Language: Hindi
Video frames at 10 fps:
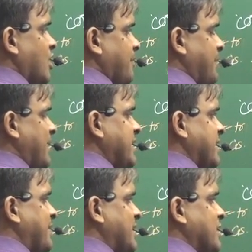और पहले
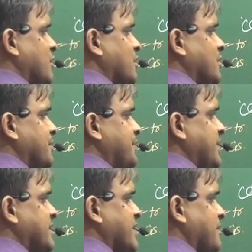एक बार लिख लो
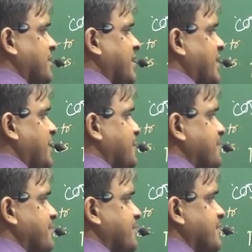पी एच यहाँ पर क्या है
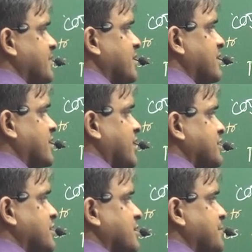
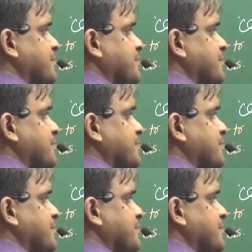ट्रांस